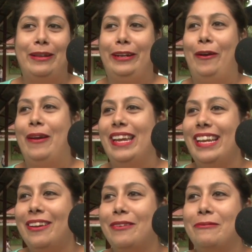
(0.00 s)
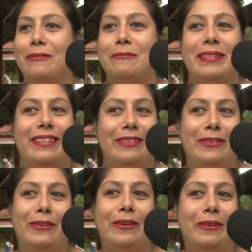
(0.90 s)
arcoíris o
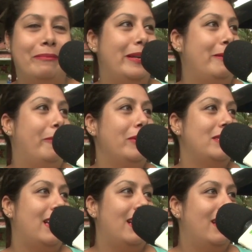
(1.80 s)
vomitando mariposa.